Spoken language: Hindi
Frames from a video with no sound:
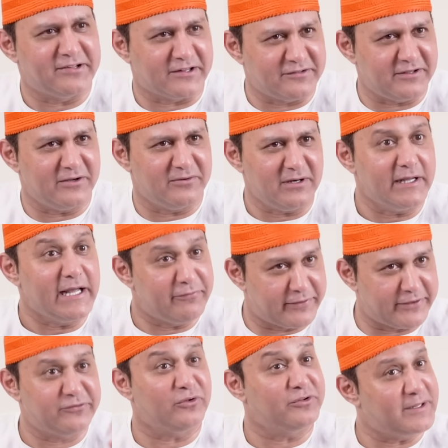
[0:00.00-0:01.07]
ही सच्चे हो ना ये
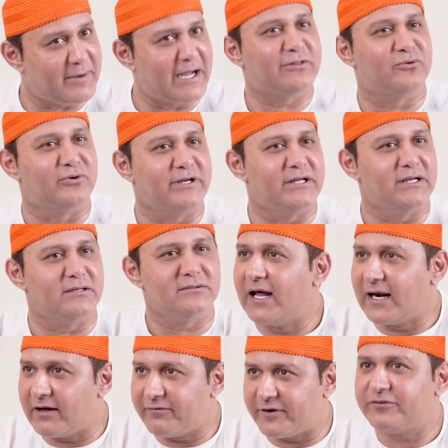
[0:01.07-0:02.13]
फरिश्तों से बात हो रही है
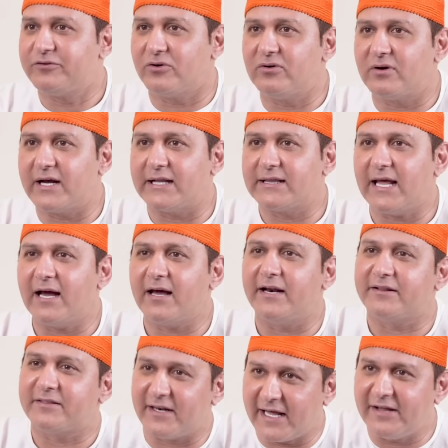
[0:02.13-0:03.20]
अल्लाह फरिश्तों को कहता है अगर
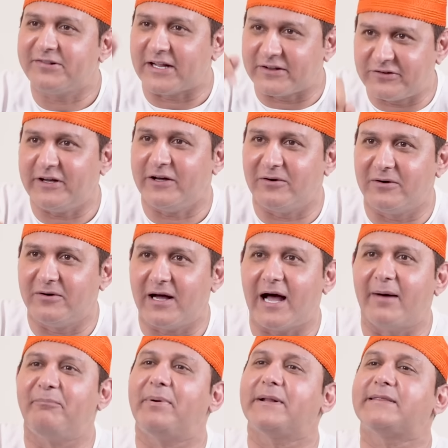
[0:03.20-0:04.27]
इतने ही सच्चे हो
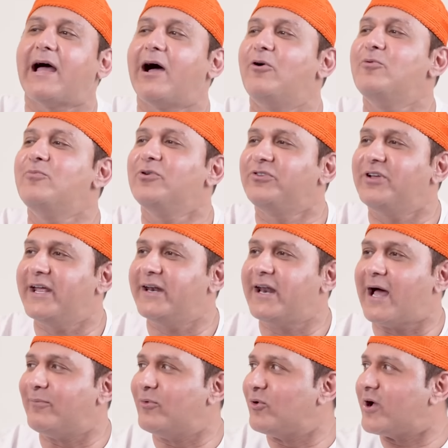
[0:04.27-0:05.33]
अब बताओ मुझे इन
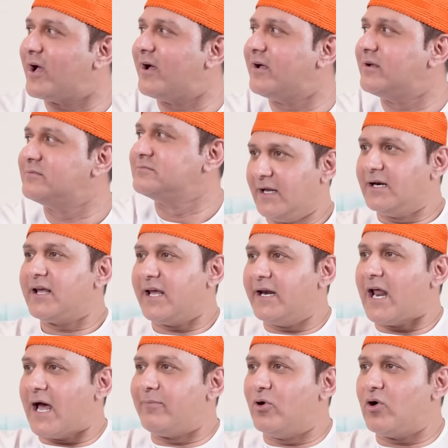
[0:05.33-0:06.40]
नामों का इनके
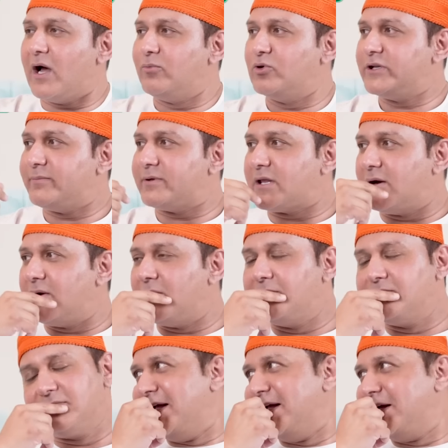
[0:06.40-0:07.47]
नामों का मुझे बताओ
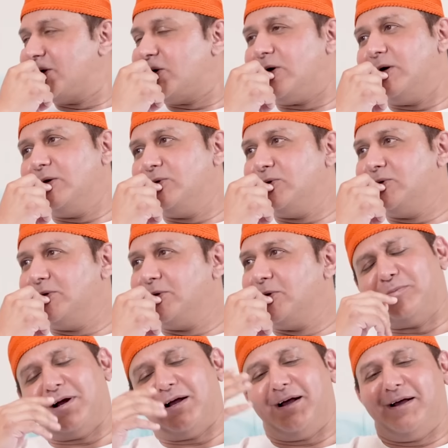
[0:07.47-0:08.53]
कौलू
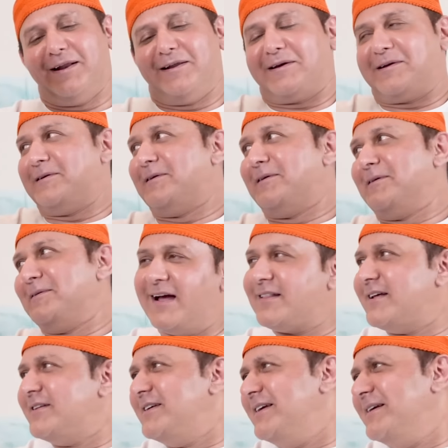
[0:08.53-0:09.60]
सुबह क्या
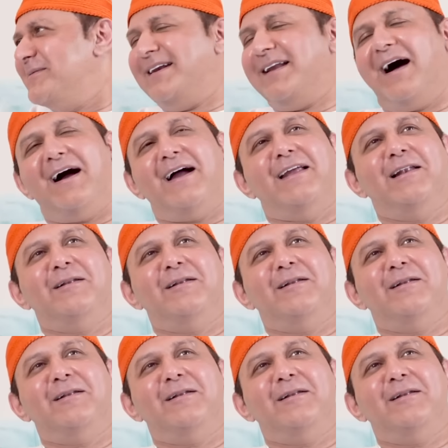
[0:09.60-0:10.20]
था जी ला